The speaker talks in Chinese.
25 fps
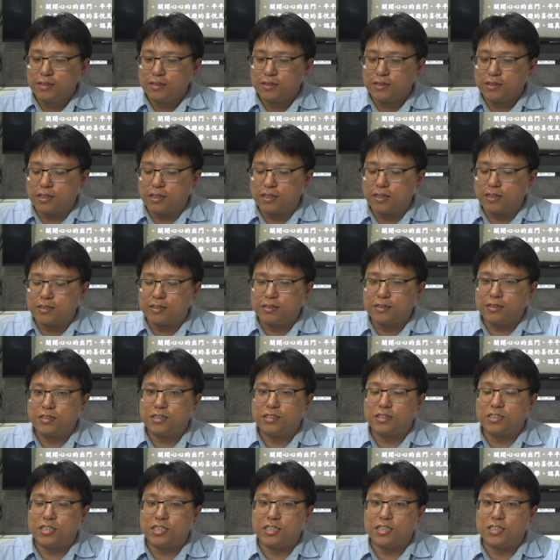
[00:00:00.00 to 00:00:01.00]
的
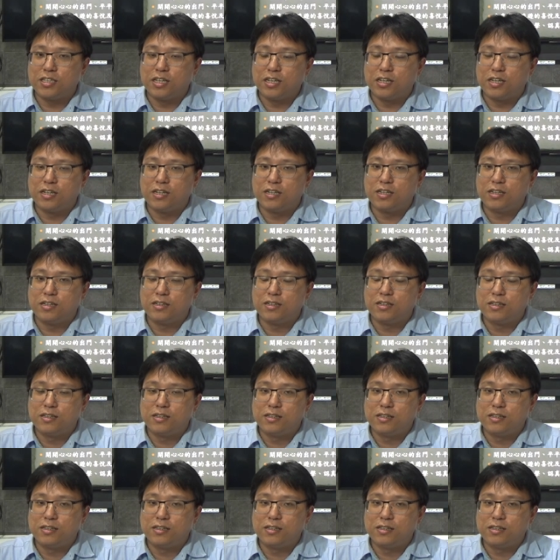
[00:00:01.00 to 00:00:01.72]
自己的